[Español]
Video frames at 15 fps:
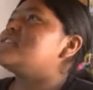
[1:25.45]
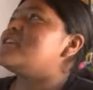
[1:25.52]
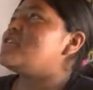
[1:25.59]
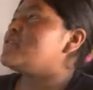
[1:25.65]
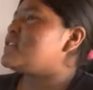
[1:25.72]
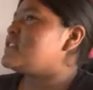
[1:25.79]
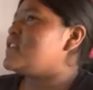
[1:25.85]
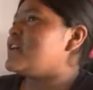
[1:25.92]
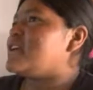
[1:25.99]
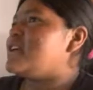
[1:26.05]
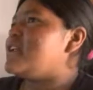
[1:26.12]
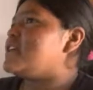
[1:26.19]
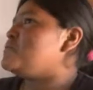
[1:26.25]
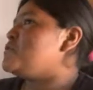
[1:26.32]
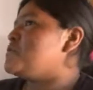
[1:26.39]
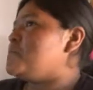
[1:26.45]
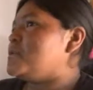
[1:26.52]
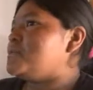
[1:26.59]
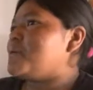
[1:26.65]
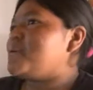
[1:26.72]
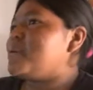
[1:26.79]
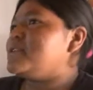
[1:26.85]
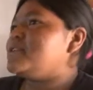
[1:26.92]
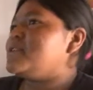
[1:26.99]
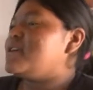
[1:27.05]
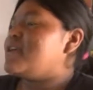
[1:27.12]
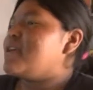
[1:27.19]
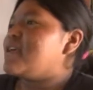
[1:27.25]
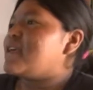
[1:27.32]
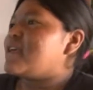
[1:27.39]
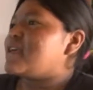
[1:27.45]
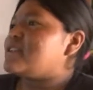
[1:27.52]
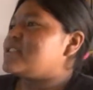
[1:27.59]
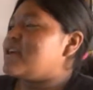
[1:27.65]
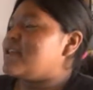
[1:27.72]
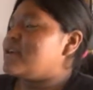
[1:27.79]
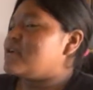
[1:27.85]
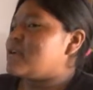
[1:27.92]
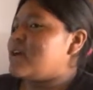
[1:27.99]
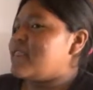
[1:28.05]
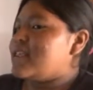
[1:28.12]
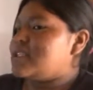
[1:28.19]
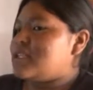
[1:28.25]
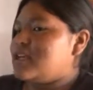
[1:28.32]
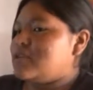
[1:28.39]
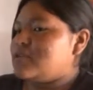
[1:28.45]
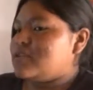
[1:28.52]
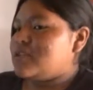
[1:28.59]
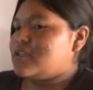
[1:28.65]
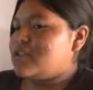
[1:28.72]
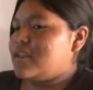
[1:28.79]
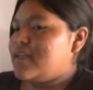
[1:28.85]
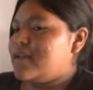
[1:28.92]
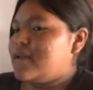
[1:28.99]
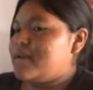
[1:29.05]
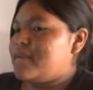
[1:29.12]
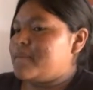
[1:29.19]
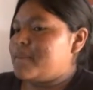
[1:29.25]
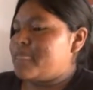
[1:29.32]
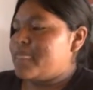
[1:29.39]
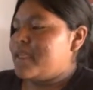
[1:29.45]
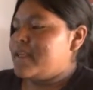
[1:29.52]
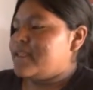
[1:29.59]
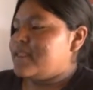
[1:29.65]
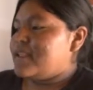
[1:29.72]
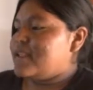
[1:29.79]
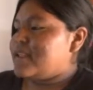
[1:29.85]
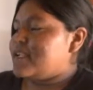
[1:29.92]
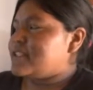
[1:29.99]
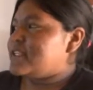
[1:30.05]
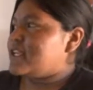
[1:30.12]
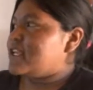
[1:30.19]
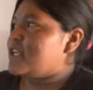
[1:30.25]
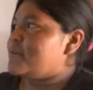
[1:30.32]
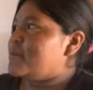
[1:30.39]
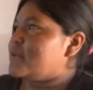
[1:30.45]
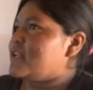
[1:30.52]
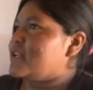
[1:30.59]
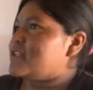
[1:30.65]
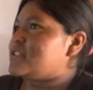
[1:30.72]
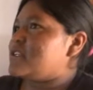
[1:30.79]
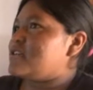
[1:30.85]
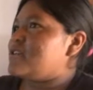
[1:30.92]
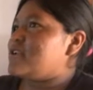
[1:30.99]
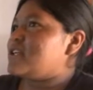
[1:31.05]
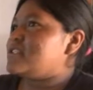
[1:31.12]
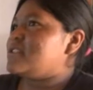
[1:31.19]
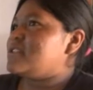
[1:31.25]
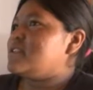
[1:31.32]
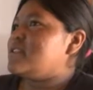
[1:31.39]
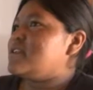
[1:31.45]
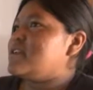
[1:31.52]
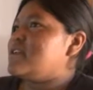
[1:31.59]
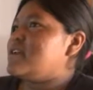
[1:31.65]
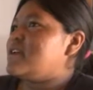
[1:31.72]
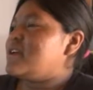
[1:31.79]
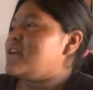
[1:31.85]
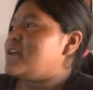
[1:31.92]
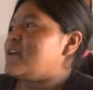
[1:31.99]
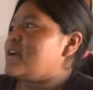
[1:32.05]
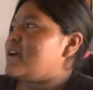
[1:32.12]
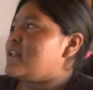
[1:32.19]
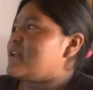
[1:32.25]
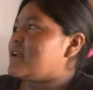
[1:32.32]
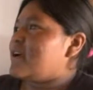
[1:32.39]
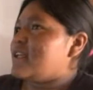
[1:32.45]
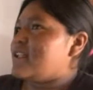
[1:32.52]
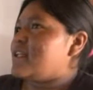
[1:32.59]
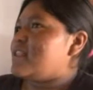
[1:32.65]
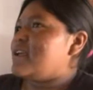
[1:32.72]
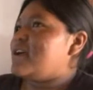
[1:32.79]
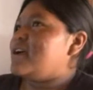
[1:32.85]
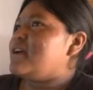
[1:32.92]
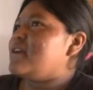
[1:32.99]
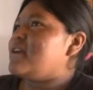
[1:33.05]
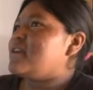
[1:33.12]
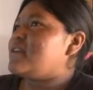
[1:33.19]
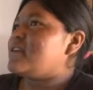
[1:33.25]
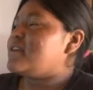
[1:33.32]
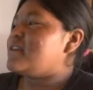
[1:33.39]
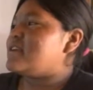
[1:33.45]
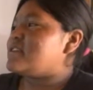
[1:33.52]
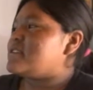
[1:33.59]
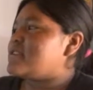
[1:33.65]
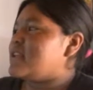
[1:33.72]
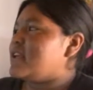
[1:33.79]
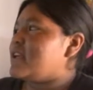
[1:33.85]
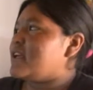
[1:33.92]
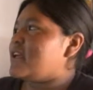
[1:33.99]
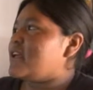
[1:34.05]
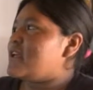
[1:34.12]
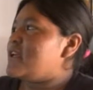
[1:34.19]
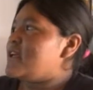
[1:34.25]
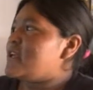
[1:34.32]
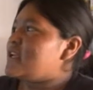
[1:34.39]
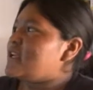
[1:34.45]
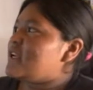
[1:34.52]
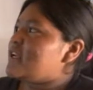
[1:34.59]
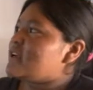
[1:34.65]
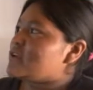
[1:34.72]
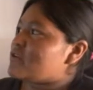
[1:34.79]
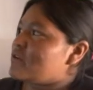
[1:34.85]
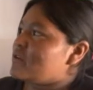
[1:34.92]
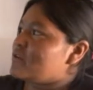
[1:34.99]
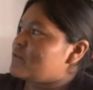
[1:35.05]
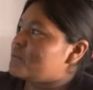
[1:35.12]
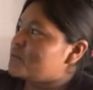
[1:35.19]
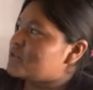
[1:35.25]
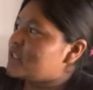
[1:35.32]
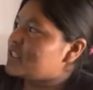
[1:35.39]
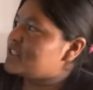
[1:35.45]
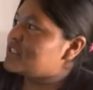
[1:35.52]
señoras de aquí, las mismas mamás que están organizados este de tres equipos de las señoras cada día y este y el rol pues ahí